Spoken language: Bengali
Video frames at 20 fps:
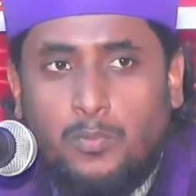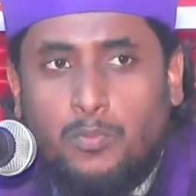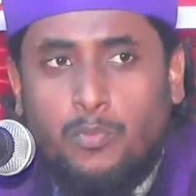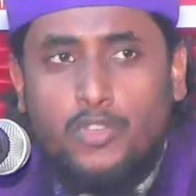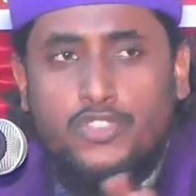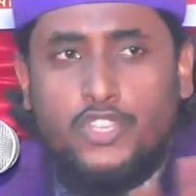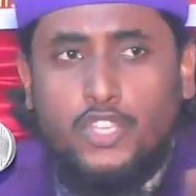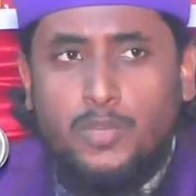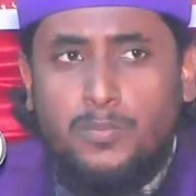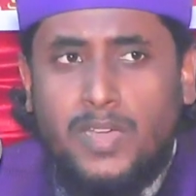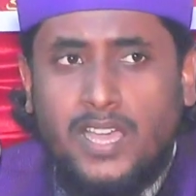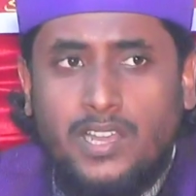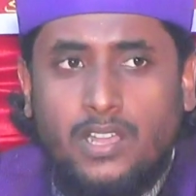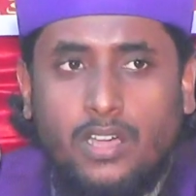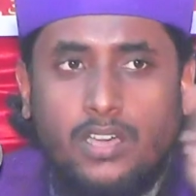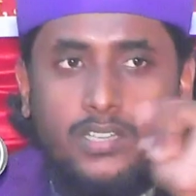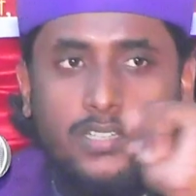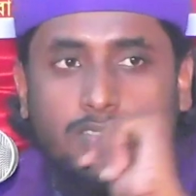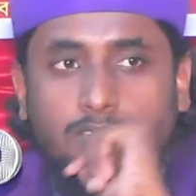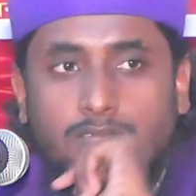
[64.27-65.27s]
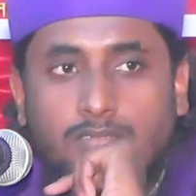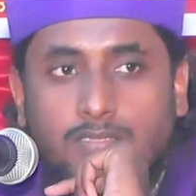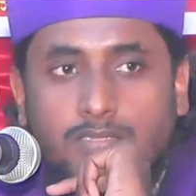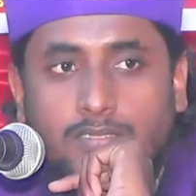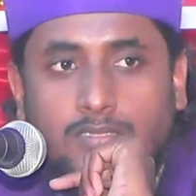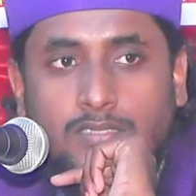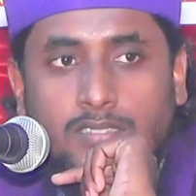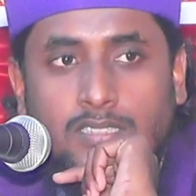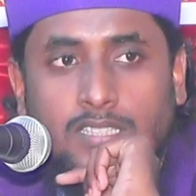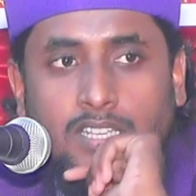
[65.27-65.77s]
মুসলমান হন
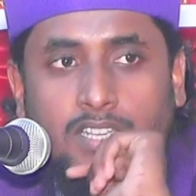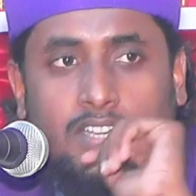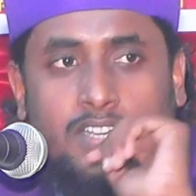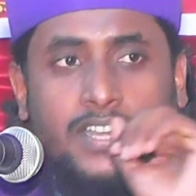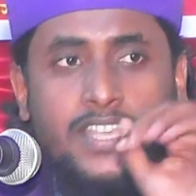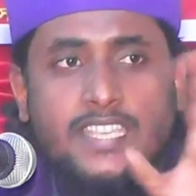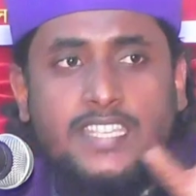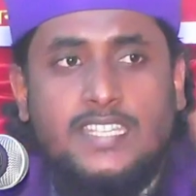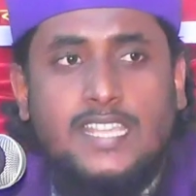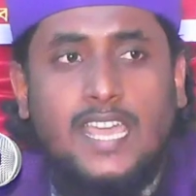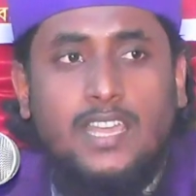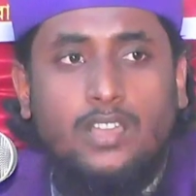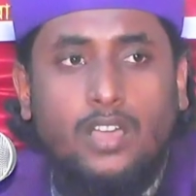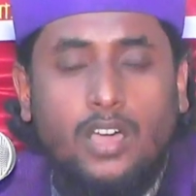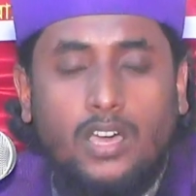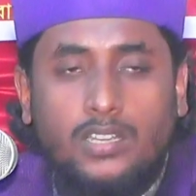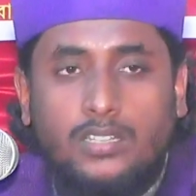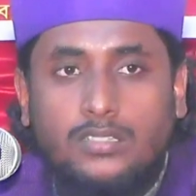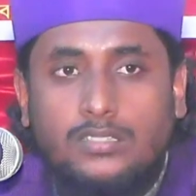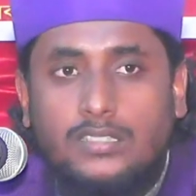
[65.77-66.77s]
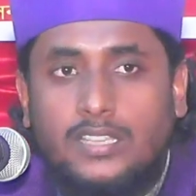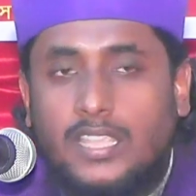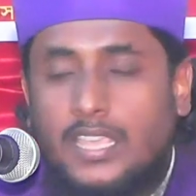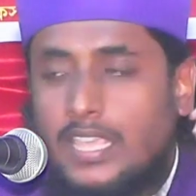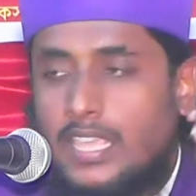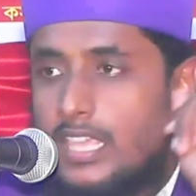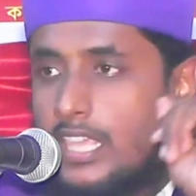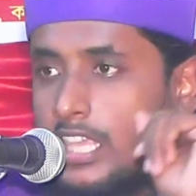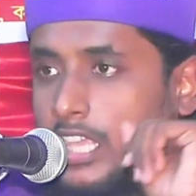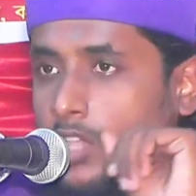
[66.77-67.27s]
খ্রিস্টান হন
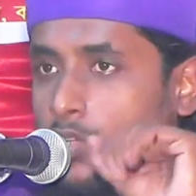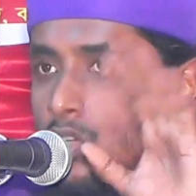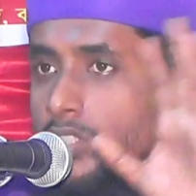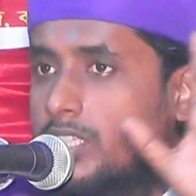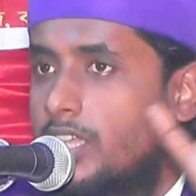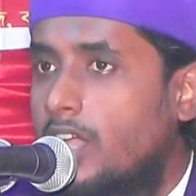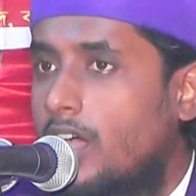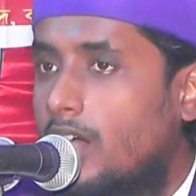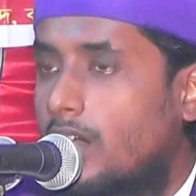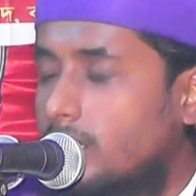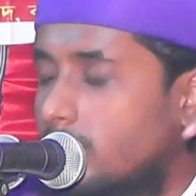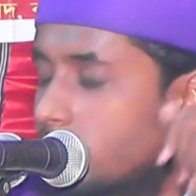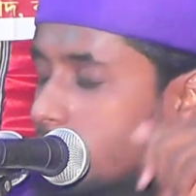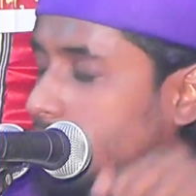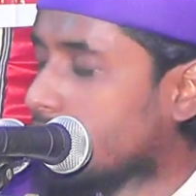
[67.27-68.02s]
ইহুদি হন